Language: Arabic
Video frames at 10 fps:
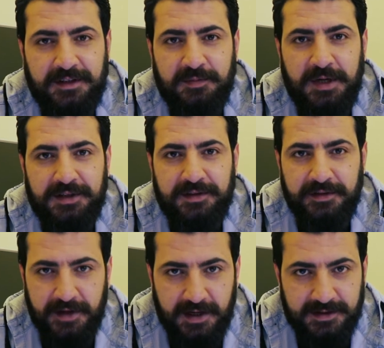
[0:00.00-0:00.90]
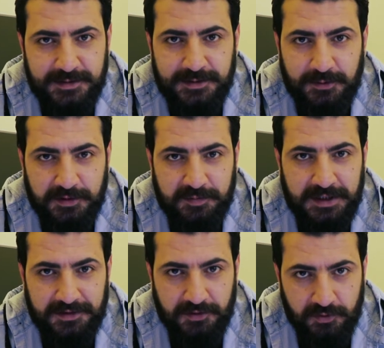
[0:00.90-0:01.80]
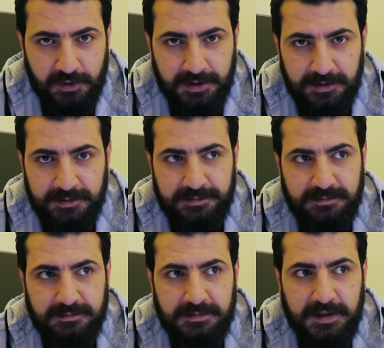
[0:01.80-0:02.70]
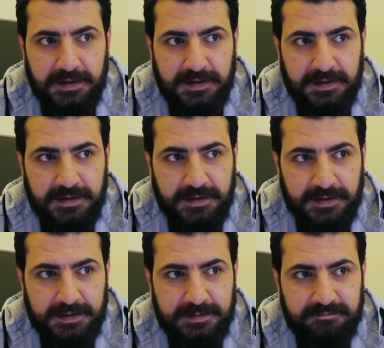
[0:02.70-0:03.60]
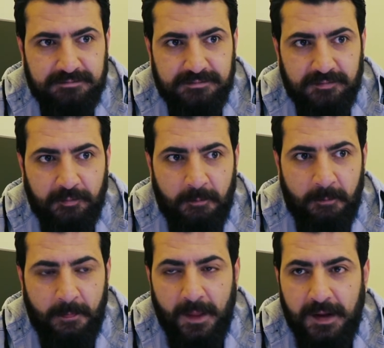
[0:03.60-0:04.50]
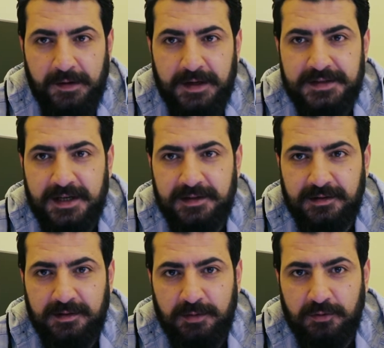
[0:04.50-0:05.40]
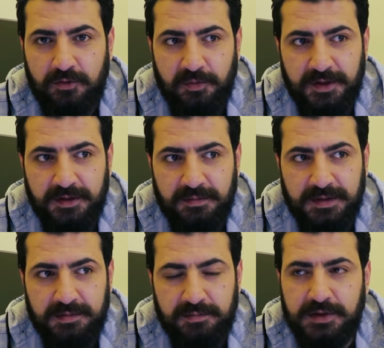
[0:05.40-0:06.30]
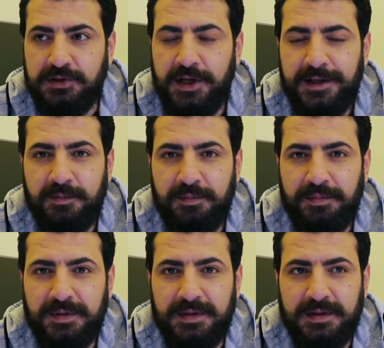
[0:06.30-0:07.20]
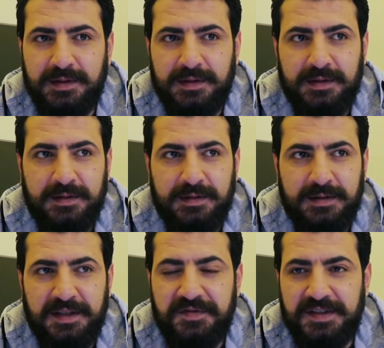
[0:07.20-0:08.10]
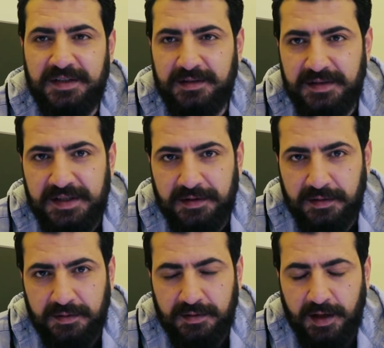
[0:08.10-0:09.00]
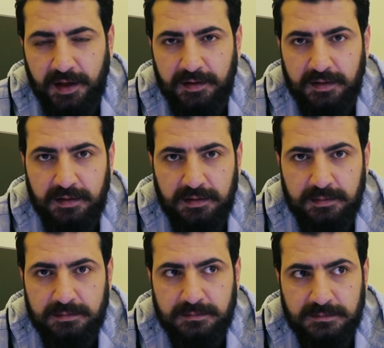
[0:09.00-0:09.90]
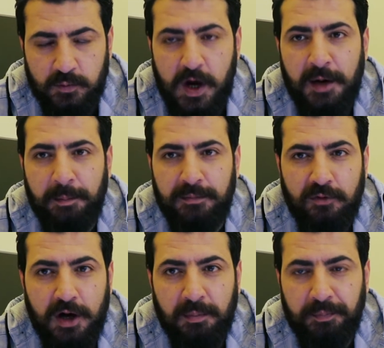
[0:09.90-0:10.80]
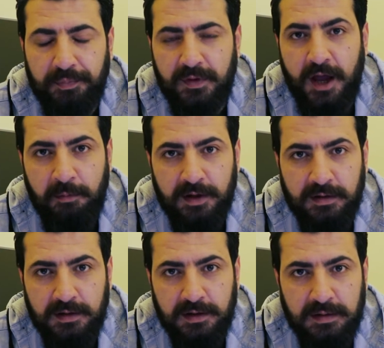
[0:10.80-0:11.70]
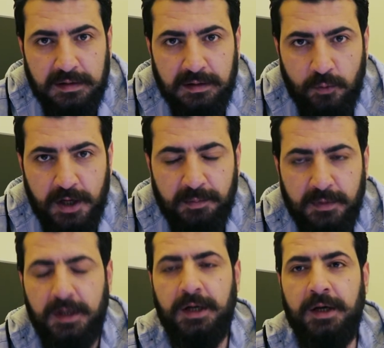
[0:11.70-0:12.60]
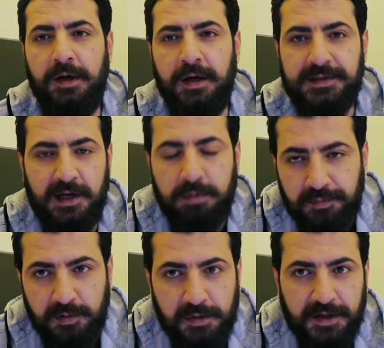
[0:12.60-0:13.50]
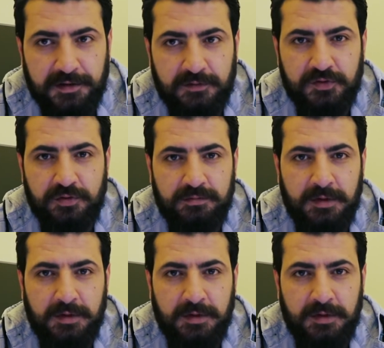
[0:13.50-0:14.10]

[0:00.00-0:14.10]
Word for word: عند بعض الناس وعند بعض الدول آه، الناس أخذت الموضوع بجانب آه، نفسي كثير يعني وهم وهم دائما الوهم أصعب من المرض نفسه